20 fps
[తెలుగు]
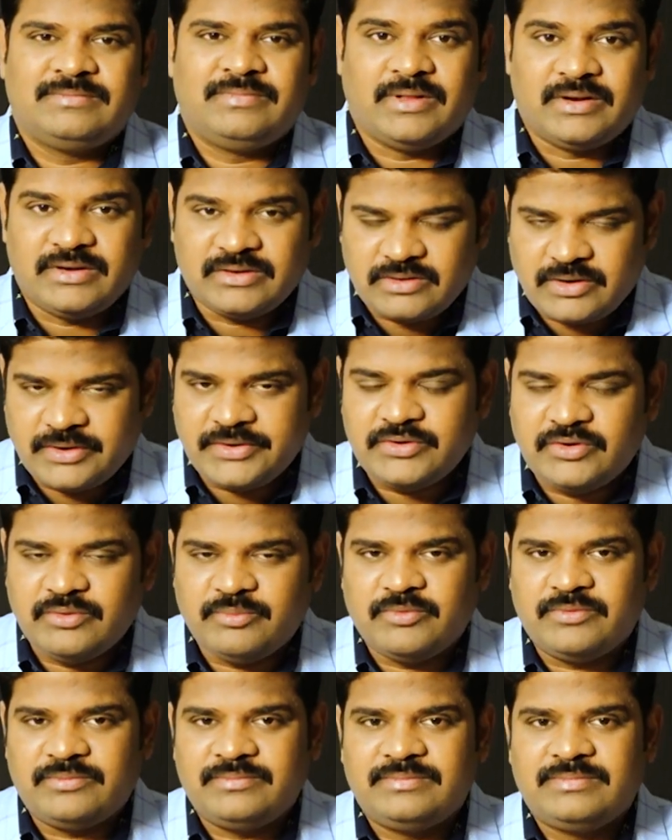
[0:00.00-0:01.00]
నన్ను కడుగు
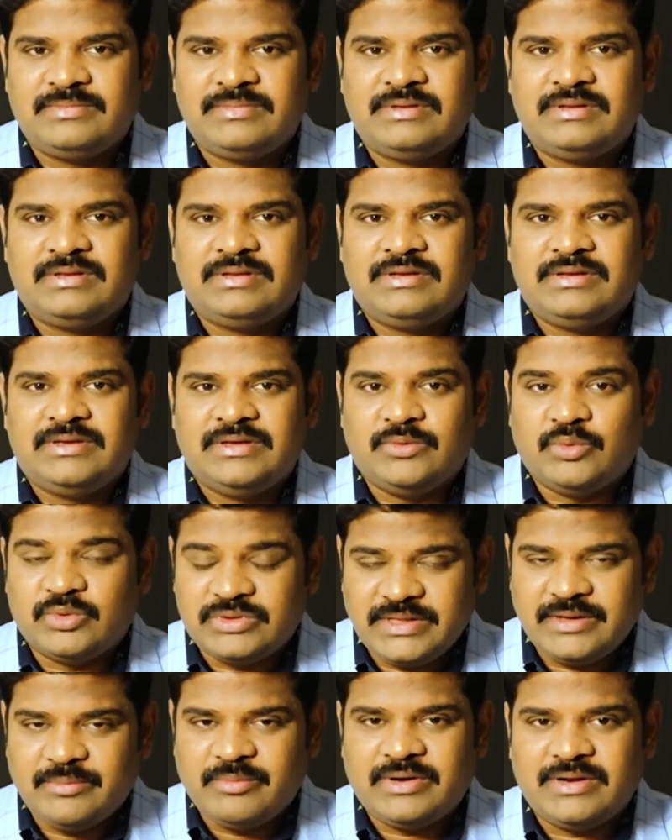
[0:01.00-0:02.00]
ఈ
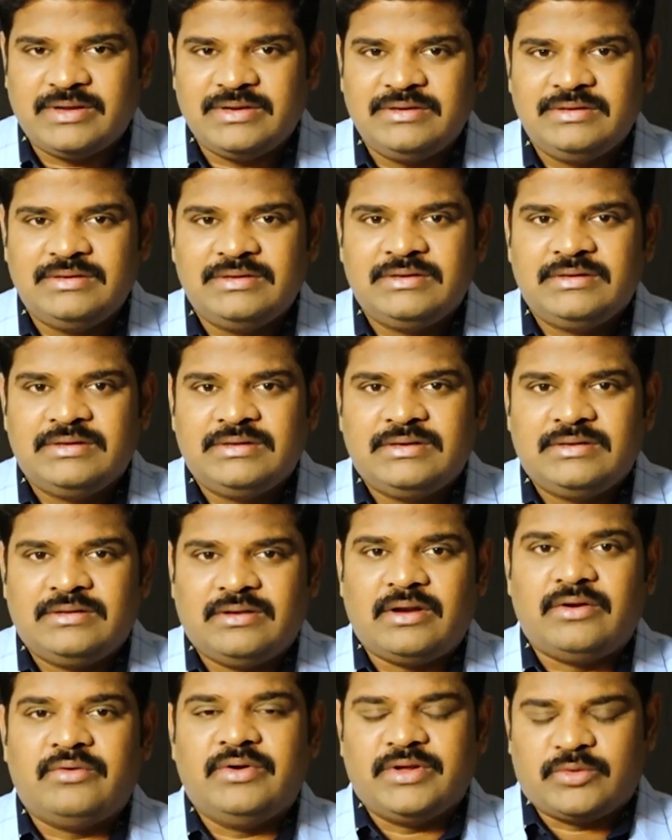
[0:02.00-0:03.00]
ఉదయమున
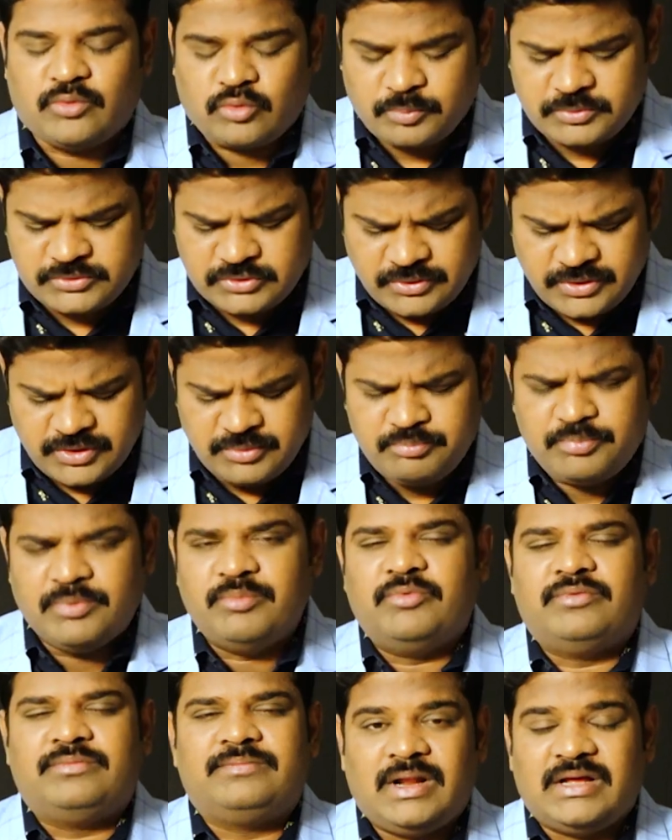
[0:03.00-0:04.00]
నన్ను నీ కృపతో నింపు
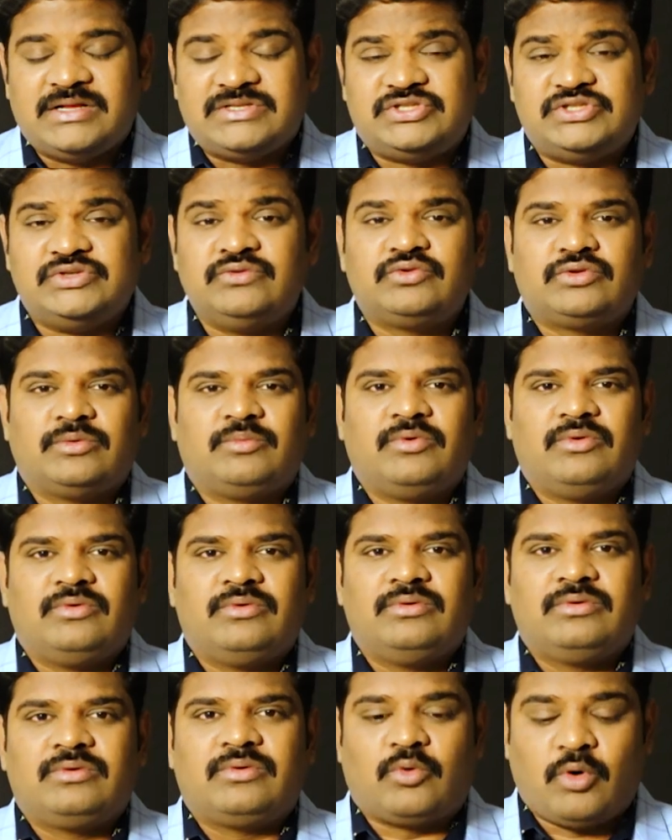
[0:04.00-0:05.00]
నా జీవితంలో
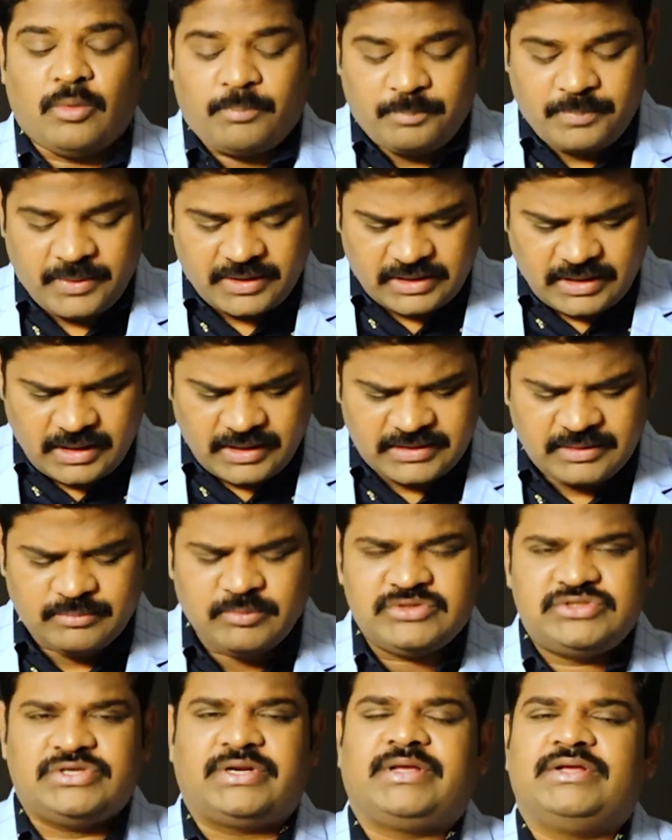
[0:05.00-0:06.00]
గొప్ప
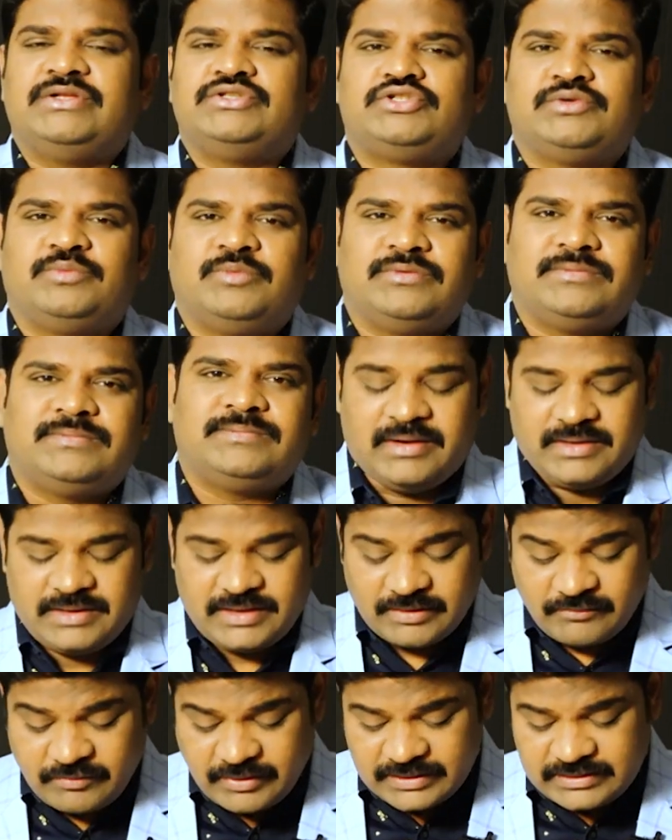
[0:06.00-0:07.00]
కార్యములు జరిగించు అని
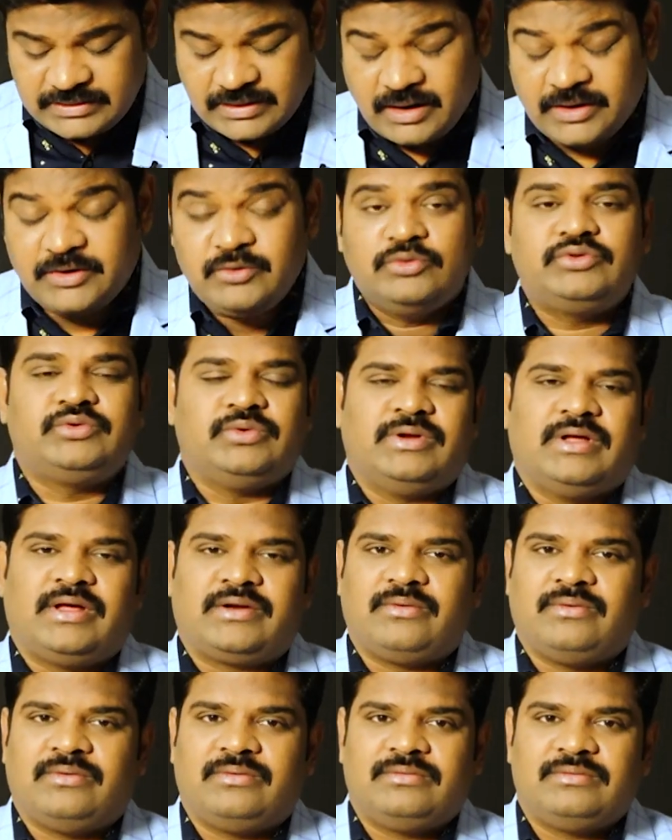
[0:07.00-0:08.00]
ఎవరైతే
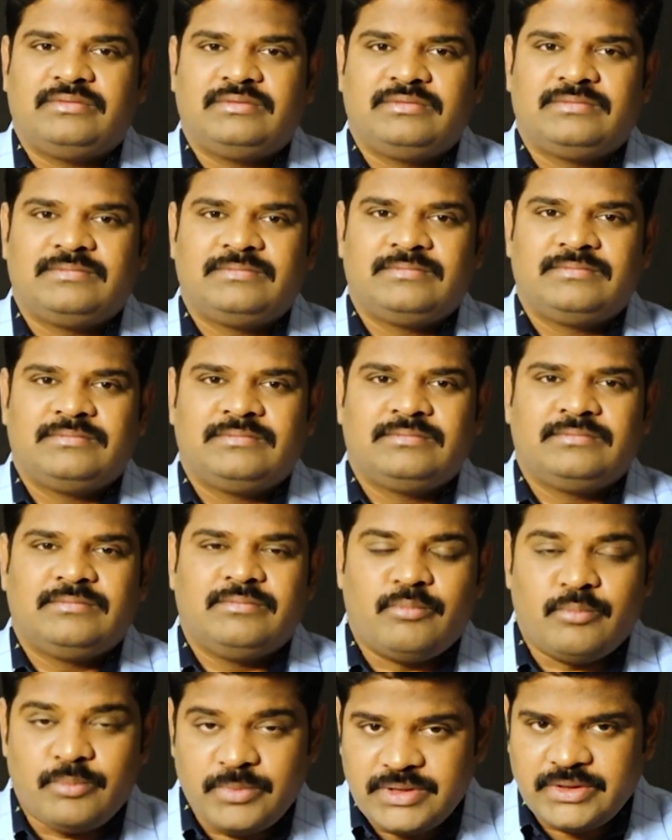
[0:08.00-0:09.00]
అడుగుతున్నారో
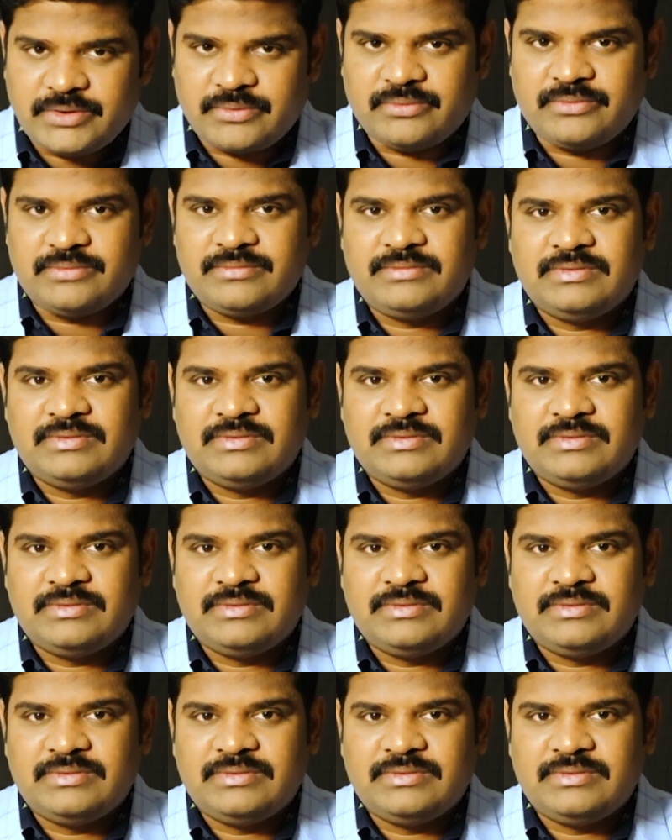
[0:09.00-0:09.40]
మీరు